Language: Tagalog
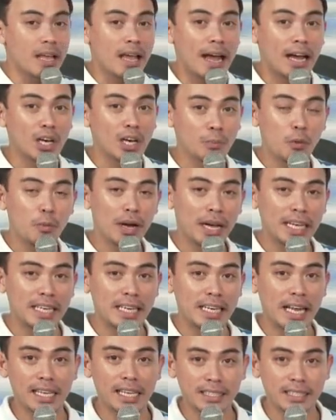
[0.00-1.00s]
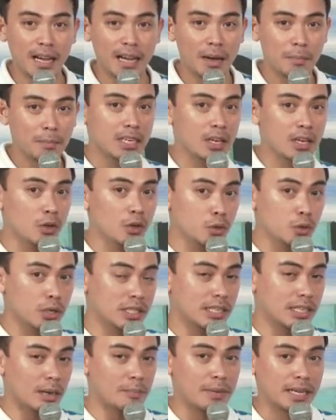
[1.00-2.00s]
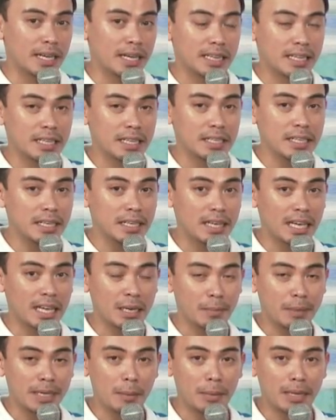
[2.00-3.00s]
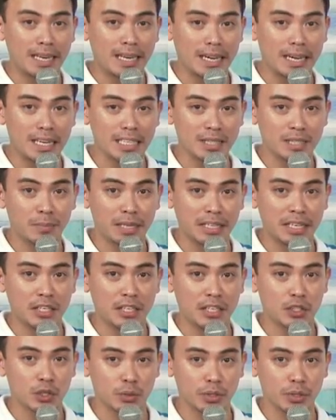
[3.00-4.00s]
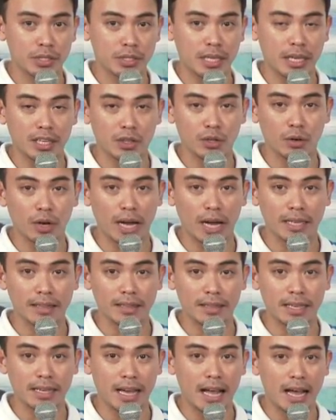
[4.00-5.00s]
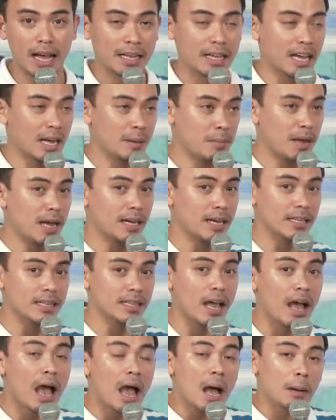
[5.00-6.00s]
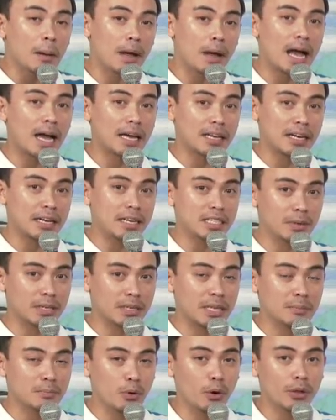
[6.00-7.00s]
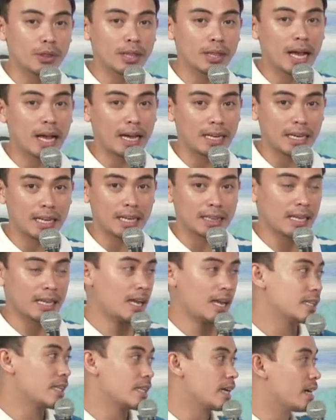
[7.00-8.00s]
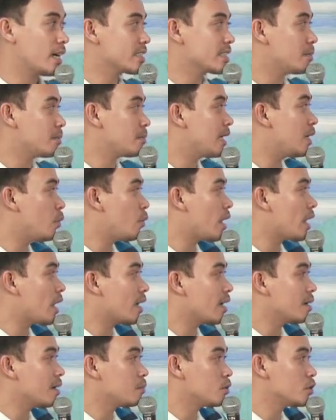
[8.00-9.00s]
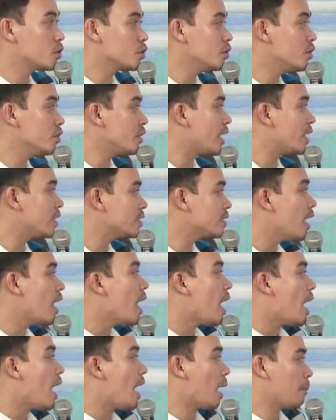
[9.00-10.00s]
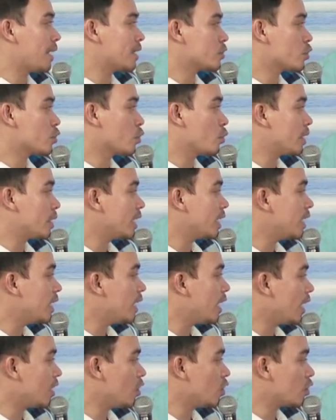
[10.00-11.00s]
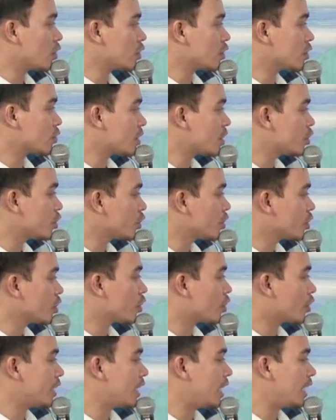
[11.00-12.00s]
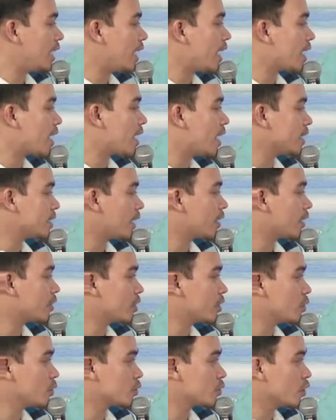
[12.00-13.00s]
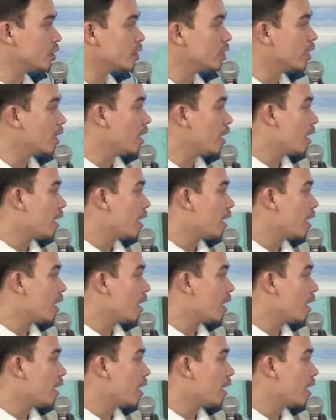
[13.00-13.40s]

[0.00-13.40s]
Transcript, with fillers: Ano po bang inaasahang panahon tulad ng nabanggit kanina dahil pinapalakas pa rin ni Josie itong ating hanging habagat, makakaranas pa rin po ng kalat-kalat hanggang sa malawakang monsoon rains ang Metro Manila, Ilocos Region, Cordillera, Central Luzon,